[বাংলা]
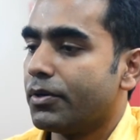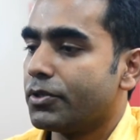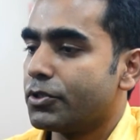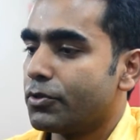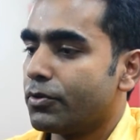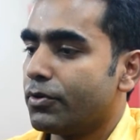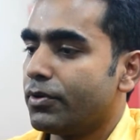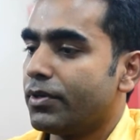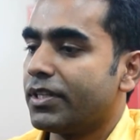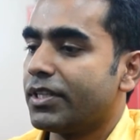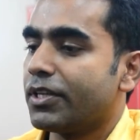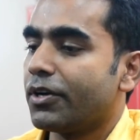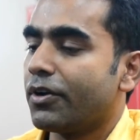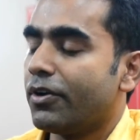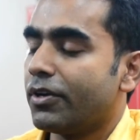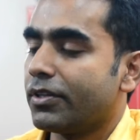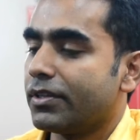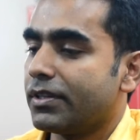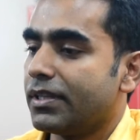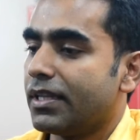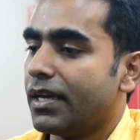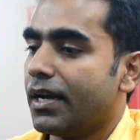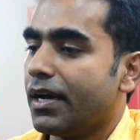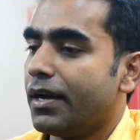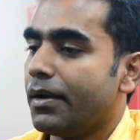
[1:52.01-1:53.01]
সুন্নতে
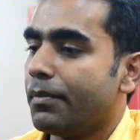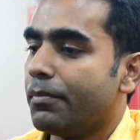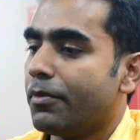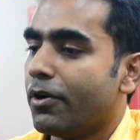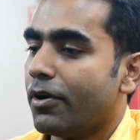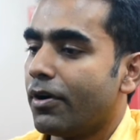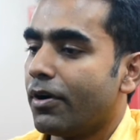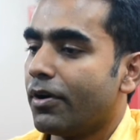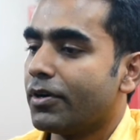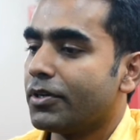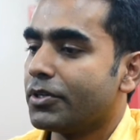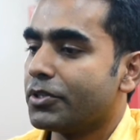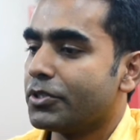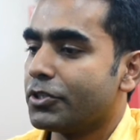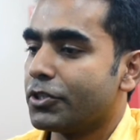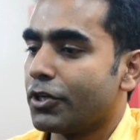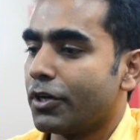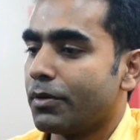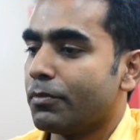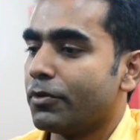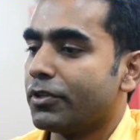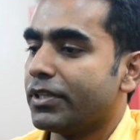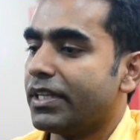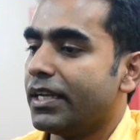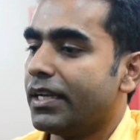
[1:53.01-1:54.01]
খতনা এবং
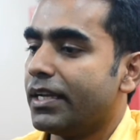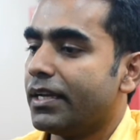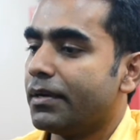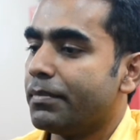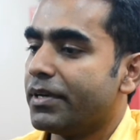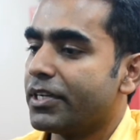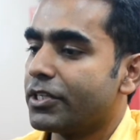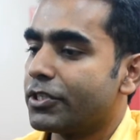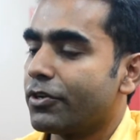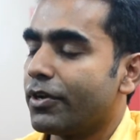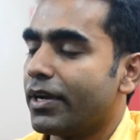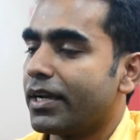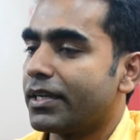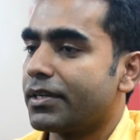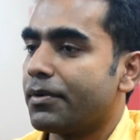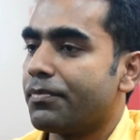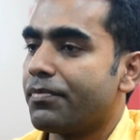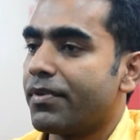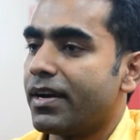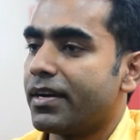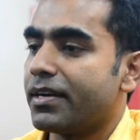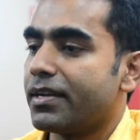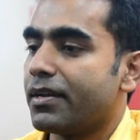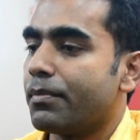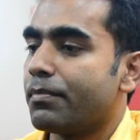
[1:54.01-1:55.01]
জন্মদিনের বেশ কয়েকটা
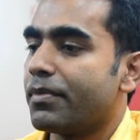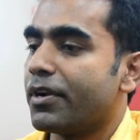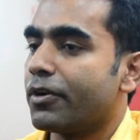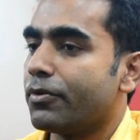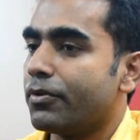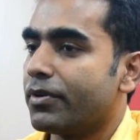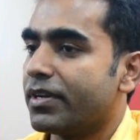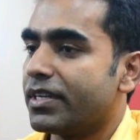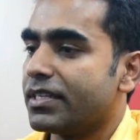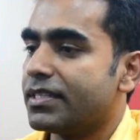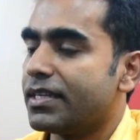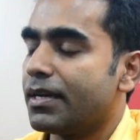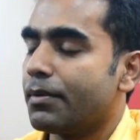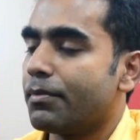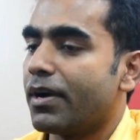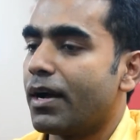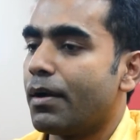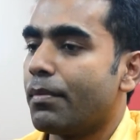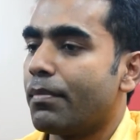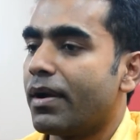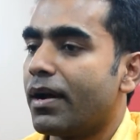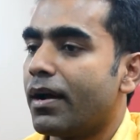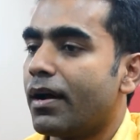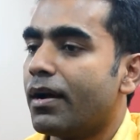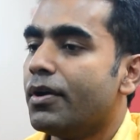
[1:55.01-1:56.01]
পার্টি আমরা করেছি এবং
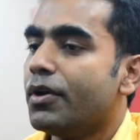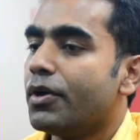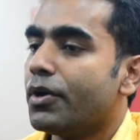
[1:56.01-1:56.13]
আমরা